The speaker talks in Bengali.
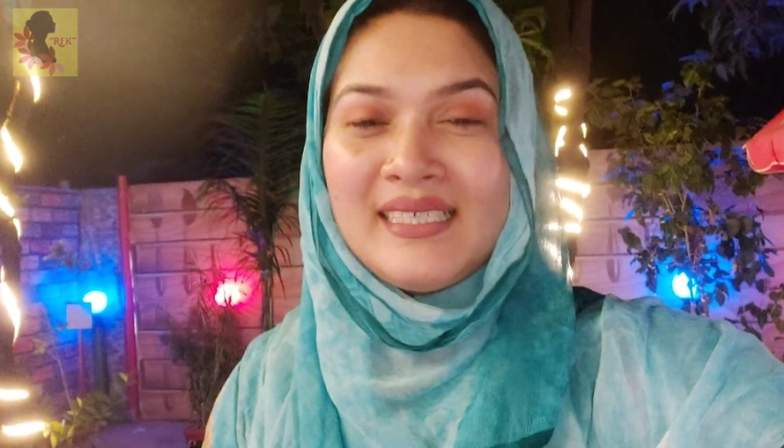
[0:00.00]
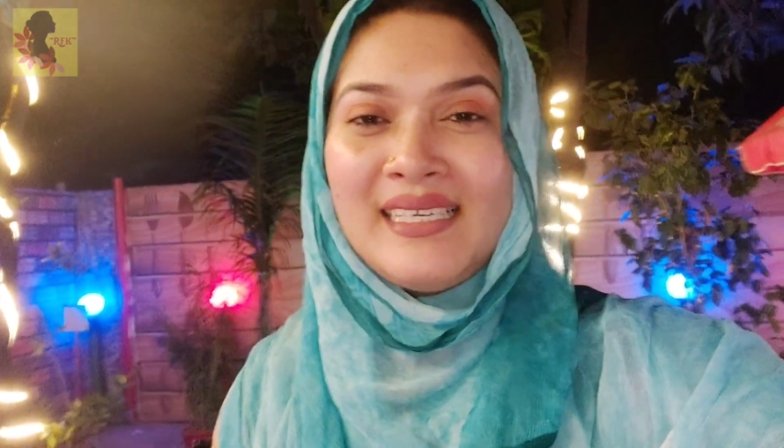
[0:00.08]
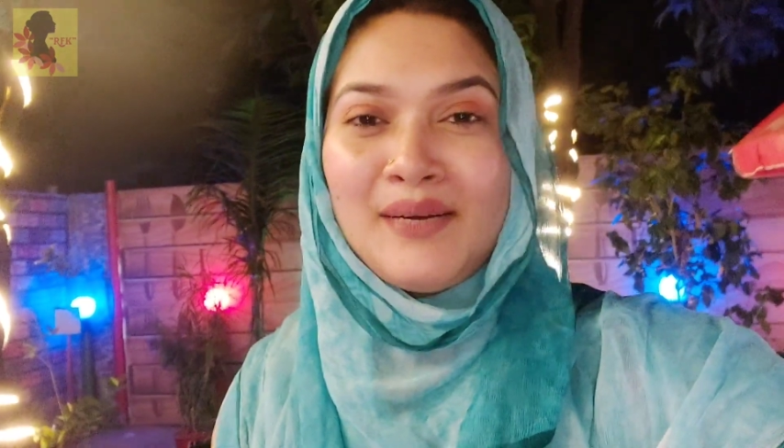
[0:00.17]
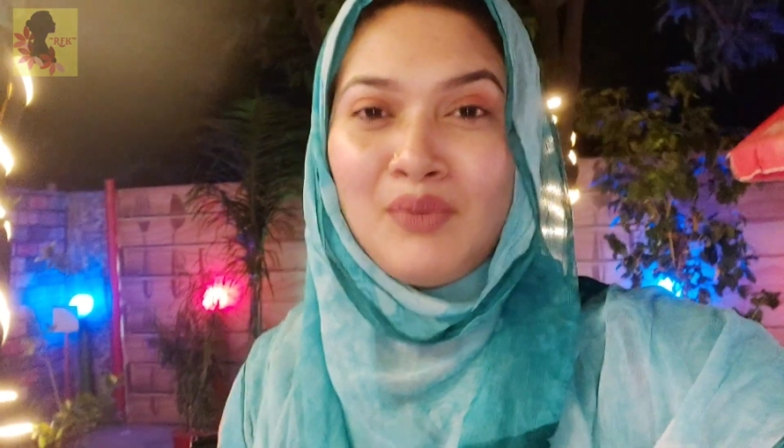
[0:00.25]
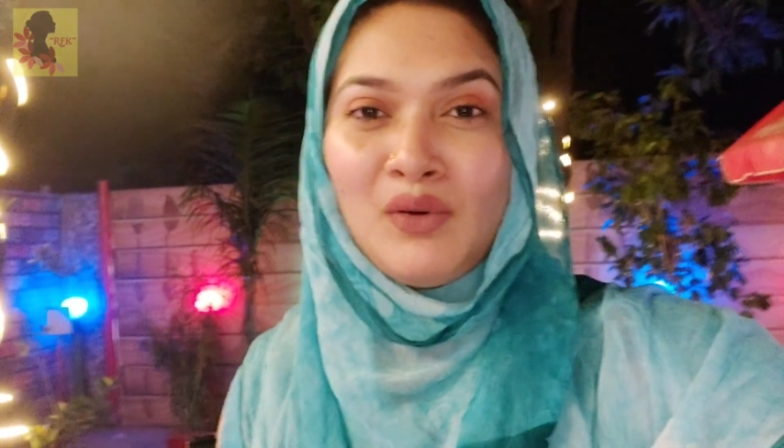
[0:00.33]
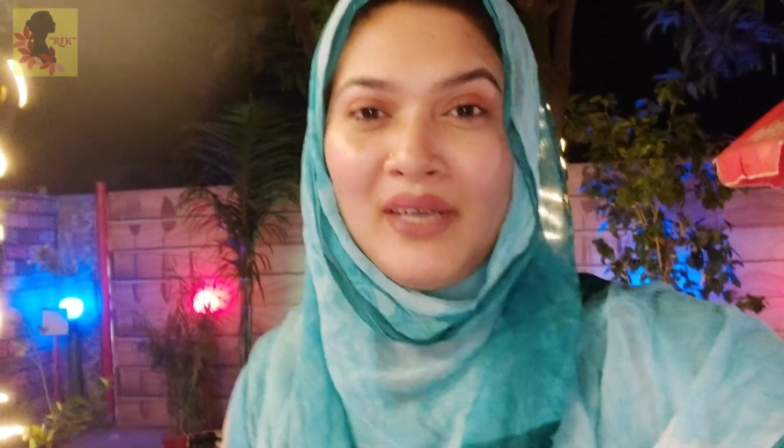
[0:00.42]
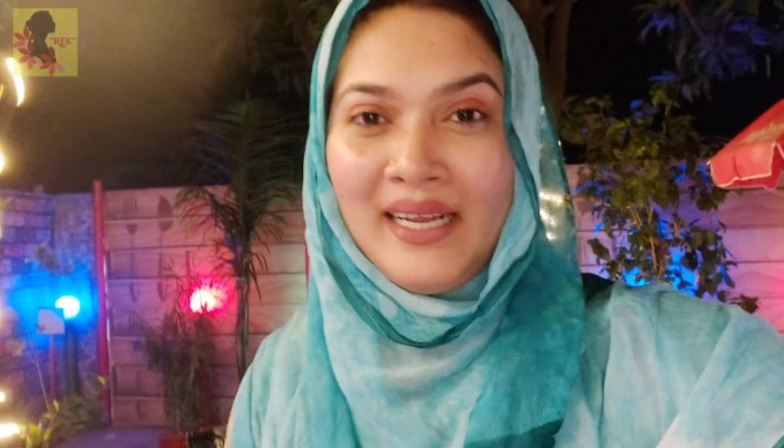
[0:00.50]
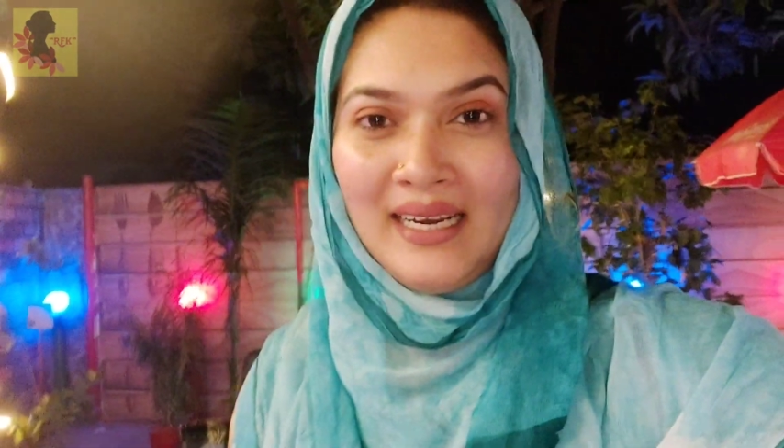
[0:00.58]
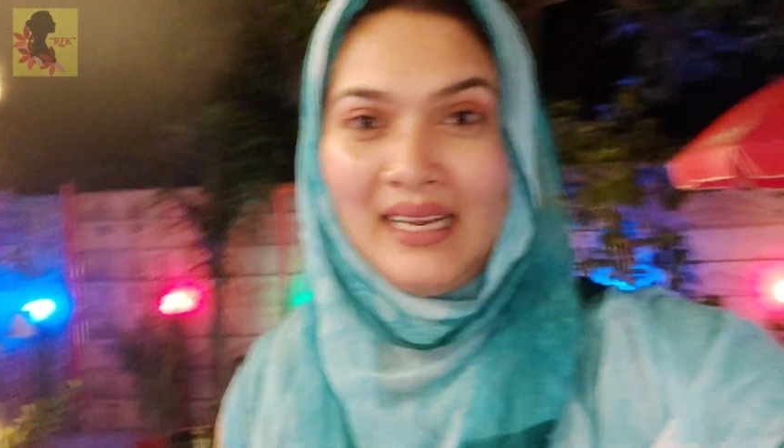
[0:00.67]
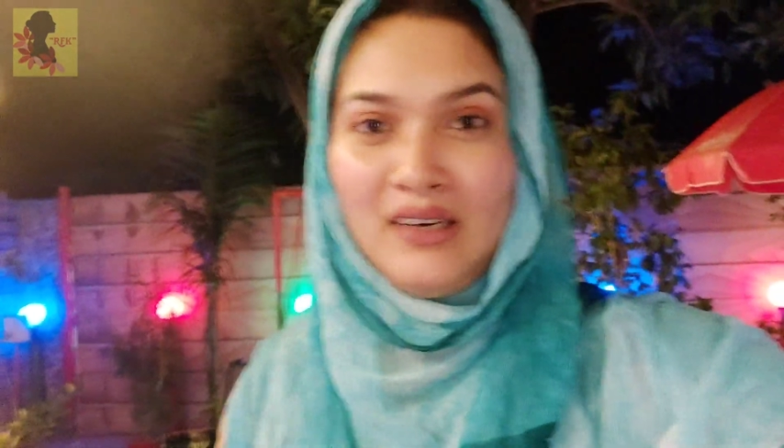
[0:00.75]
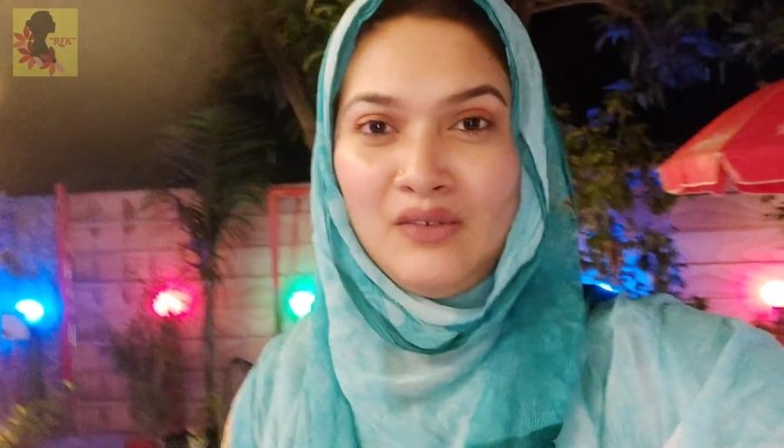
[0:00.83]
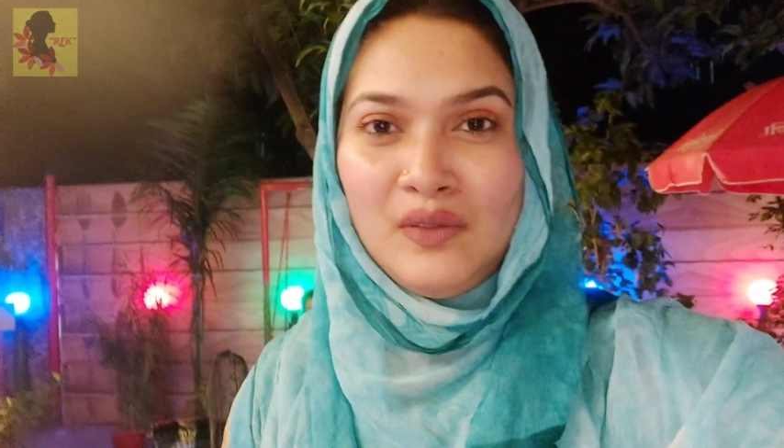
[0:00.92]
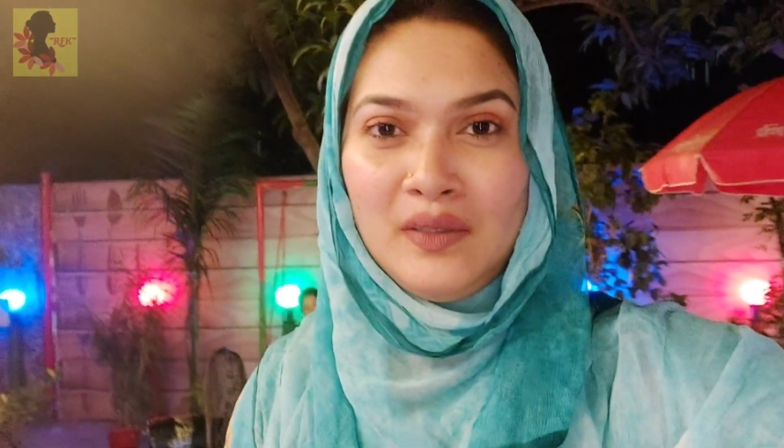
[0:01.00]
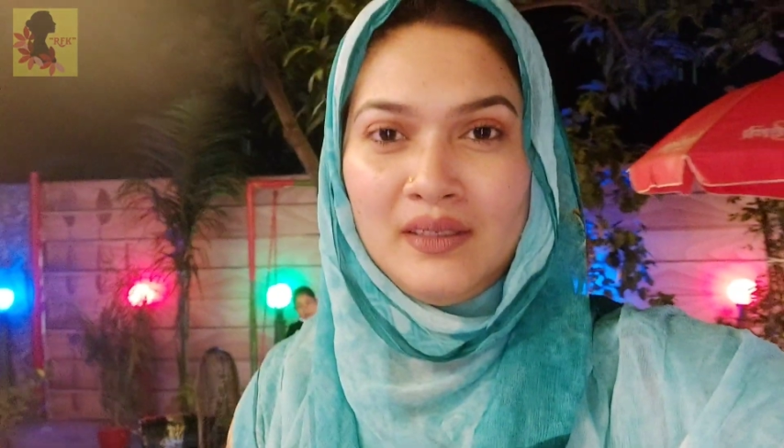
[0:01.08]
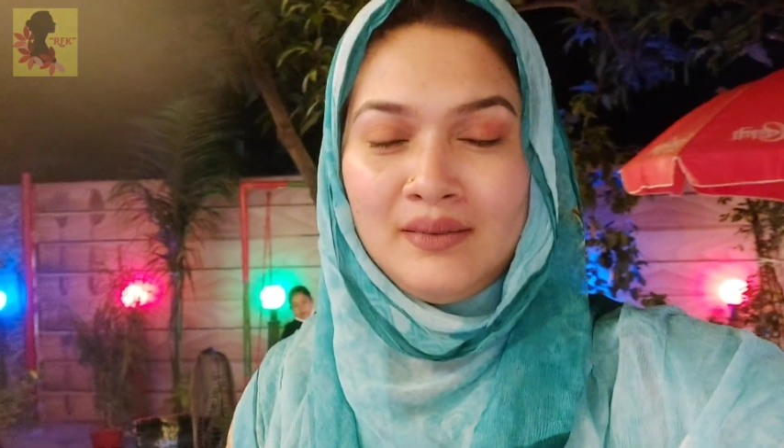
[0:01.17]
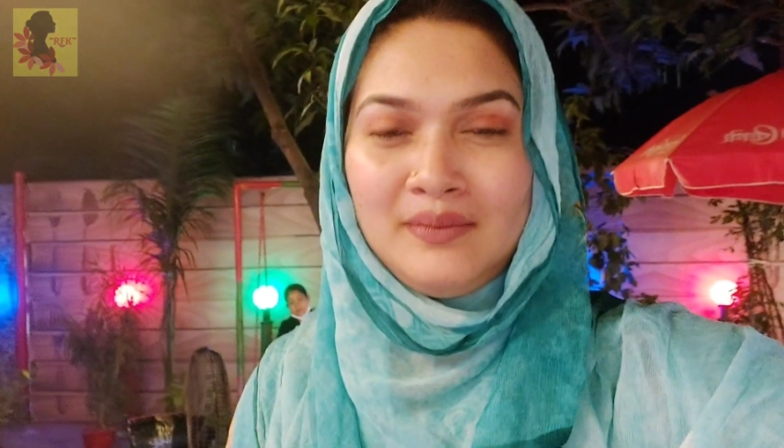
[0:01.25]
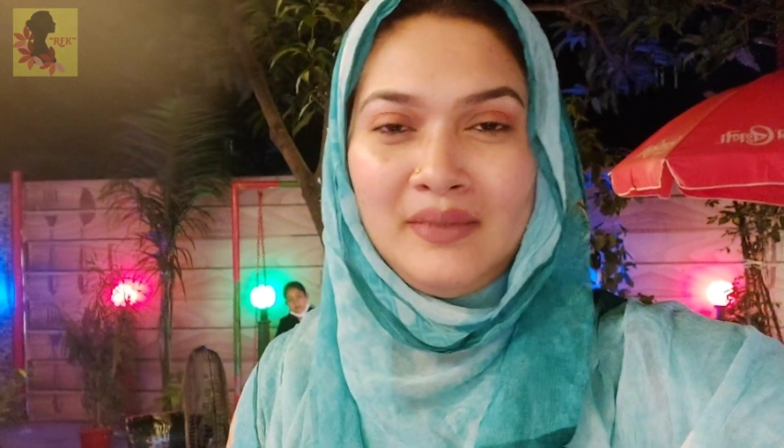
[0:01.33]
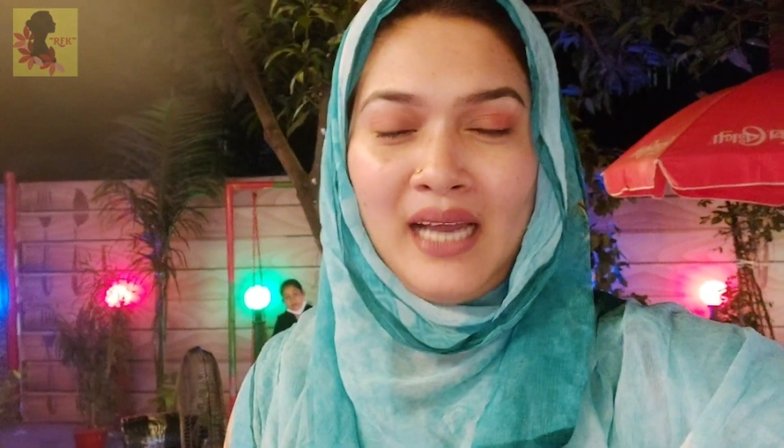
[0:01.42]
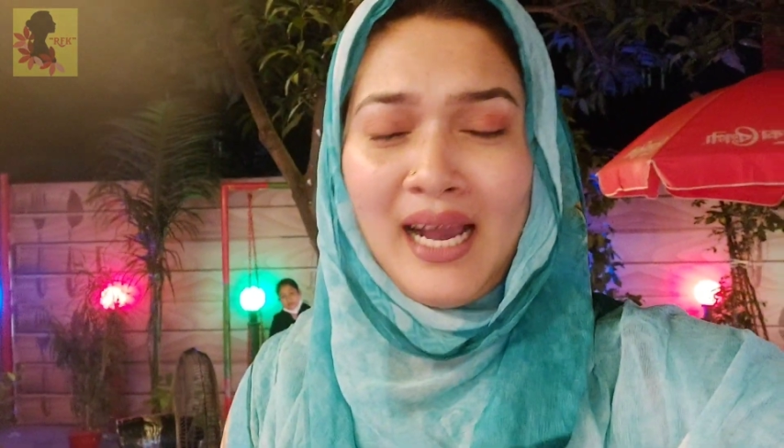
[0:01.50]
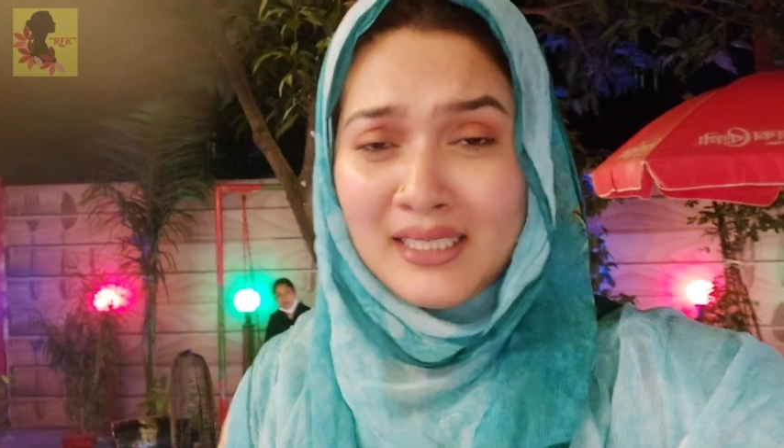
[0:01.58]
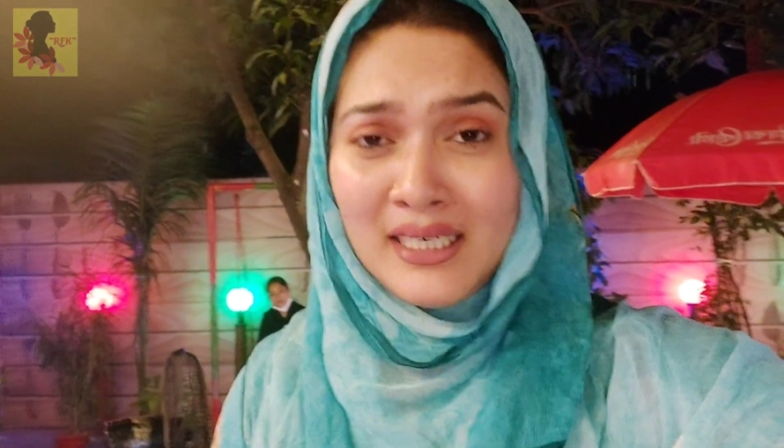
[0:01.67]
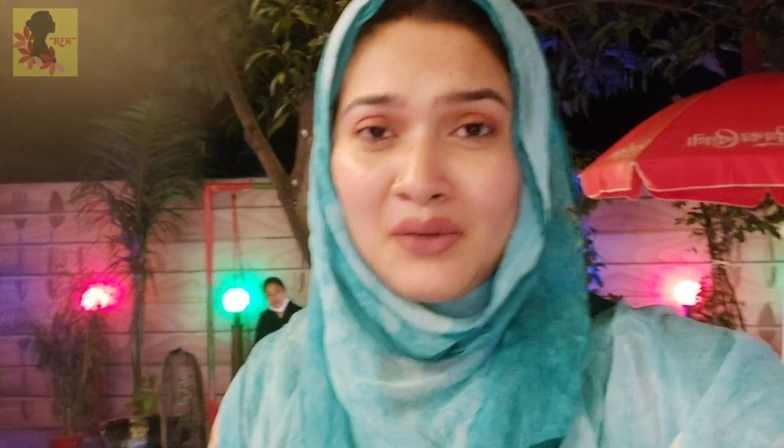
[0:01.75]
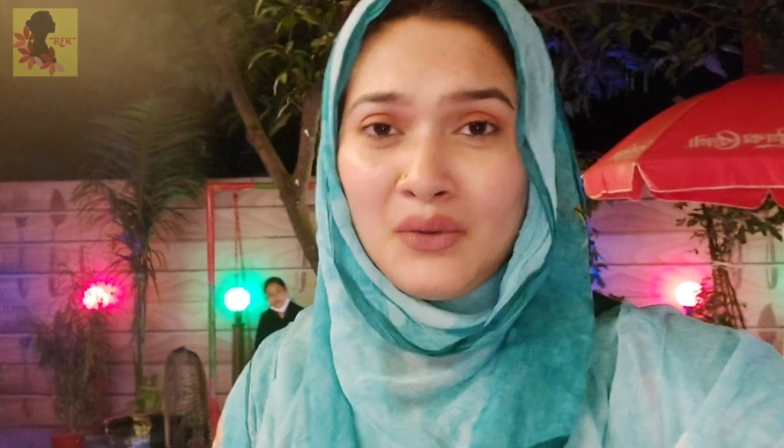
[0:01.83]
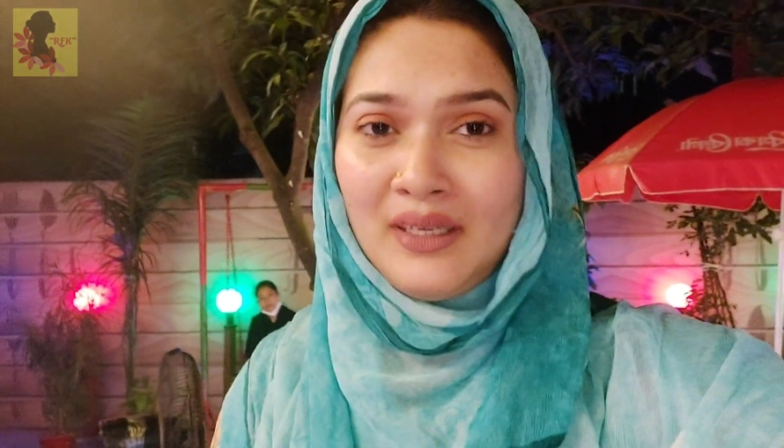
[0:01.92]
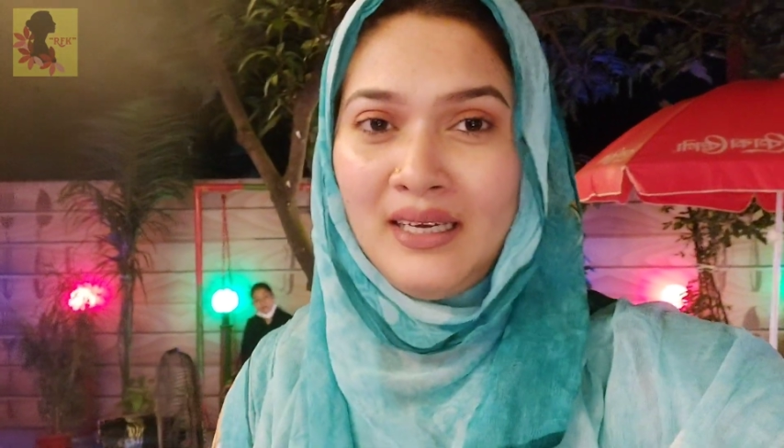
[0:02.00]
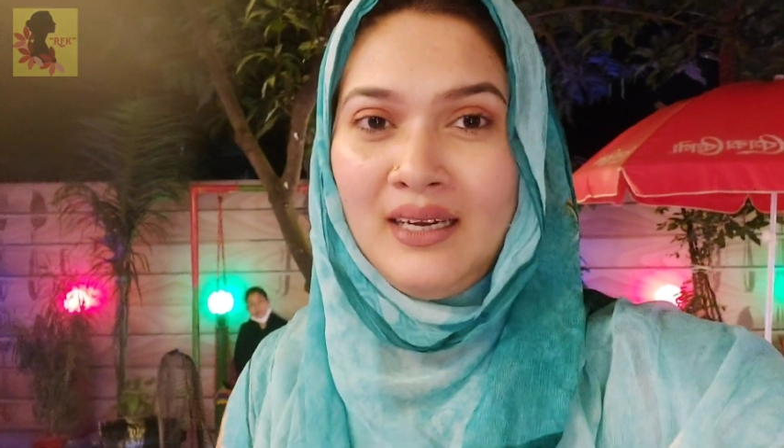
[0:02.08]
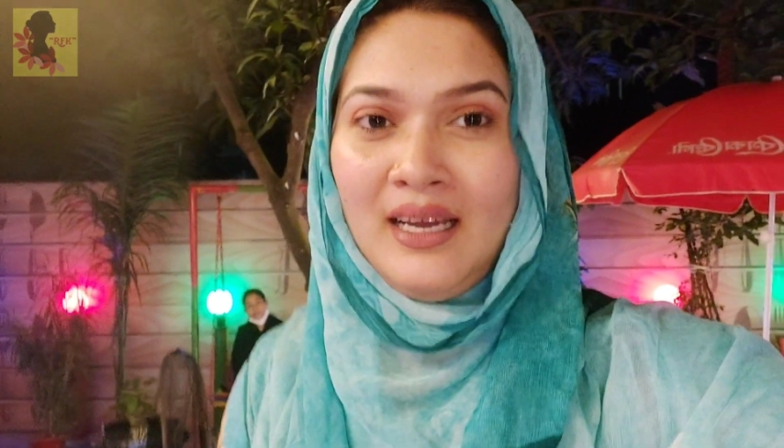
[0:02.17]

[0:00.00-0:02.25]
সাপোর্ট অ্যান্ড লাভ আশা করি